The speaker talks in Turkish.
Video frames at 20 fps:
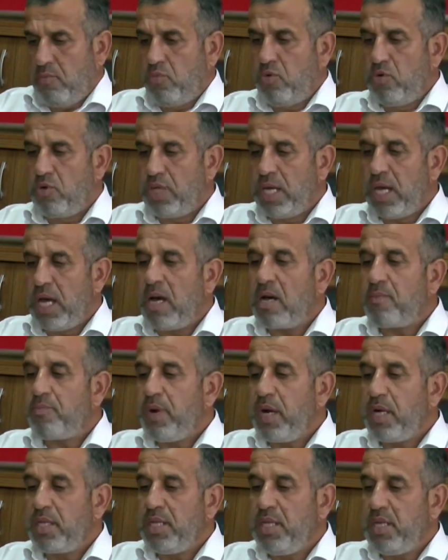Burada
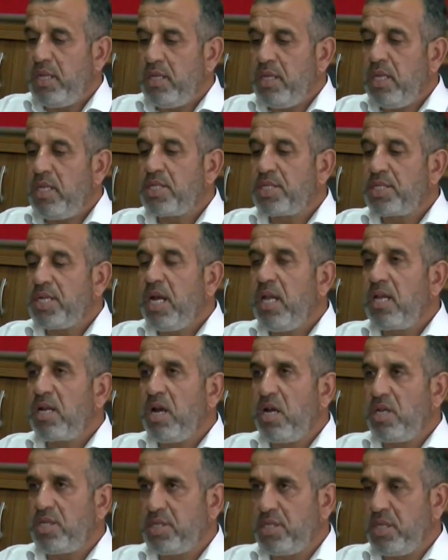AK Parti'nin İsrail
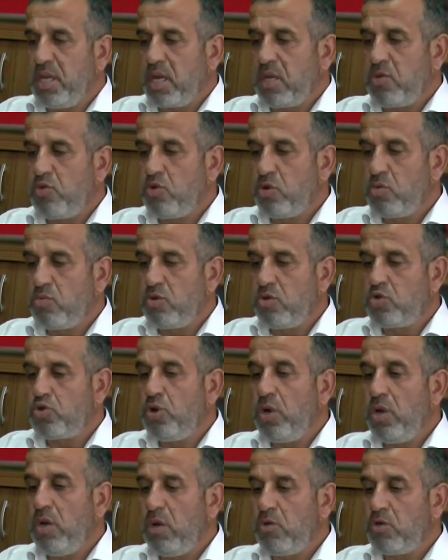karşısındaki durumunu
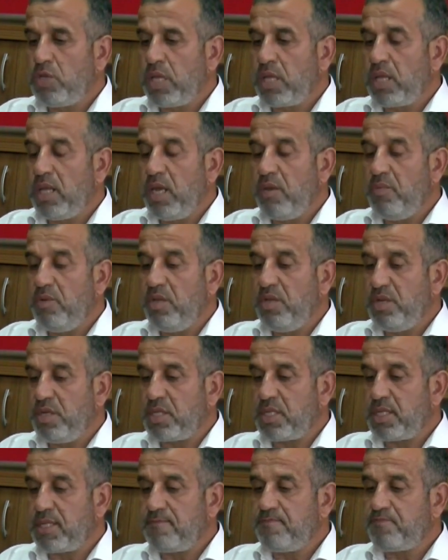şöyle
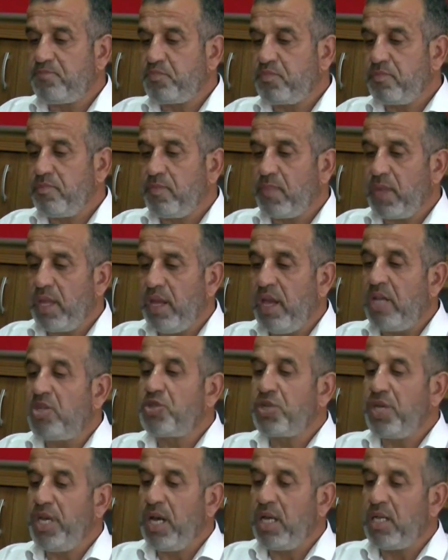özetleyebiliriz.
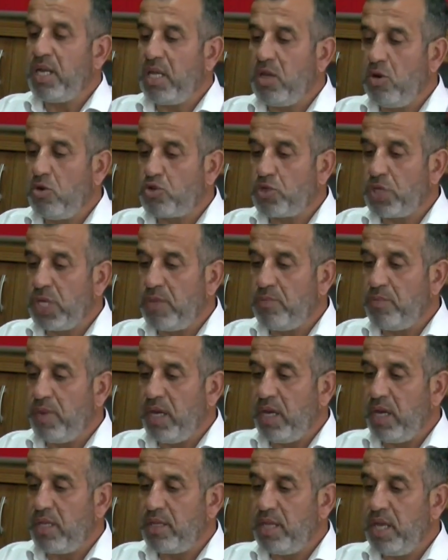Eşkıyadan
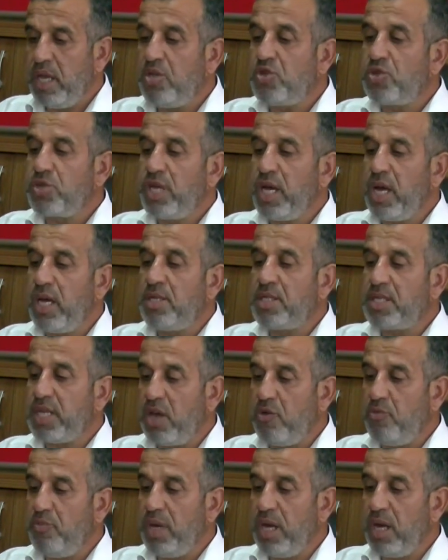hoşlanmayan, eşkıyayı
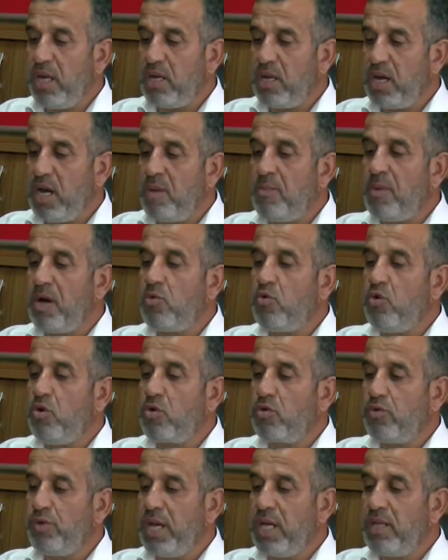sevmeyen ama
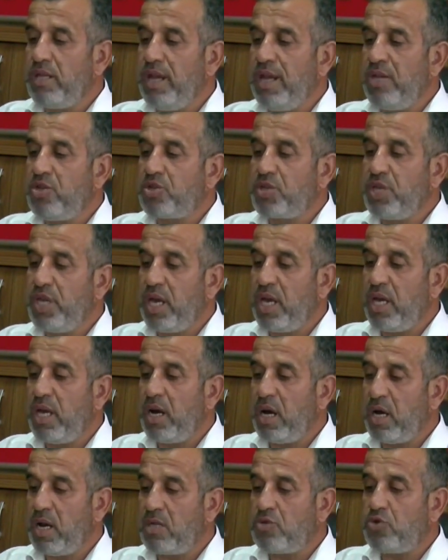korkudan
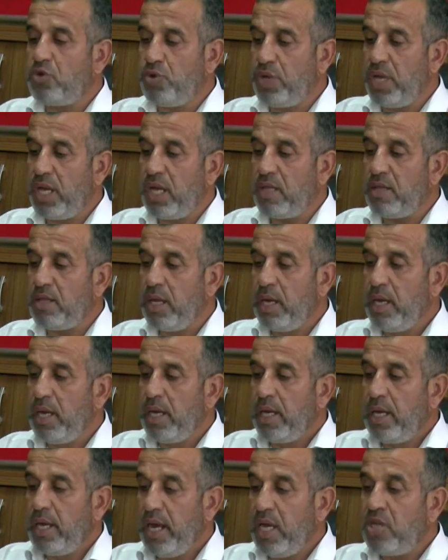eşkıyaya haraç ödeyen,
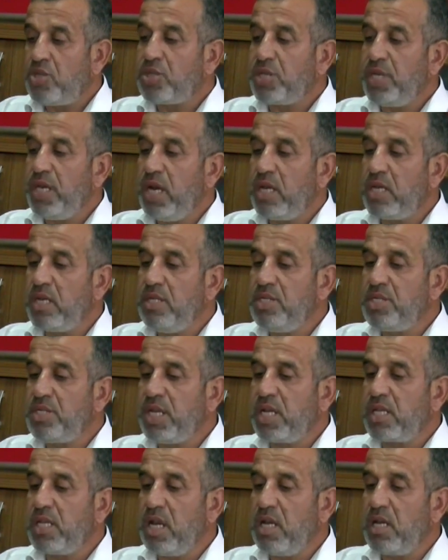eşkıyanın
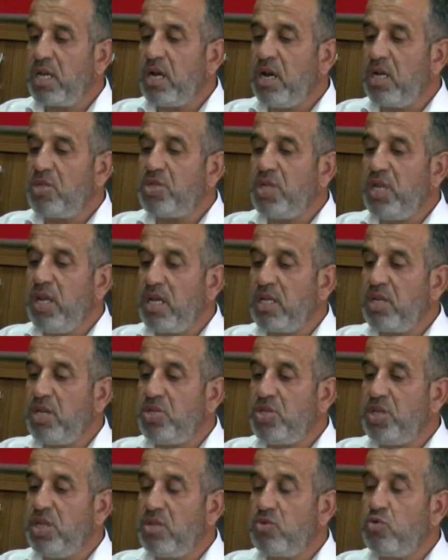isteklerini karşılayan
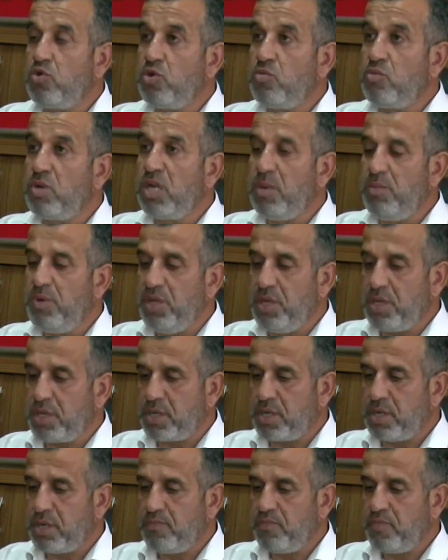kişinin durumu
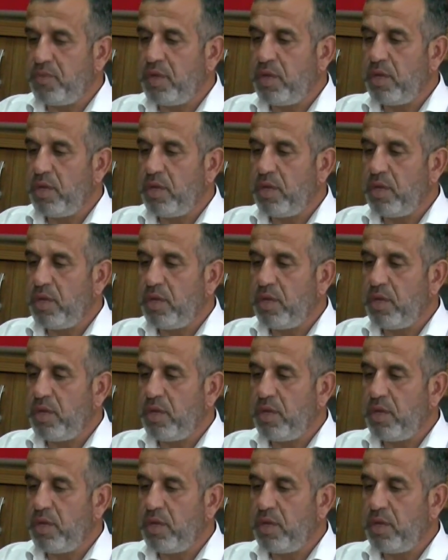gibidir.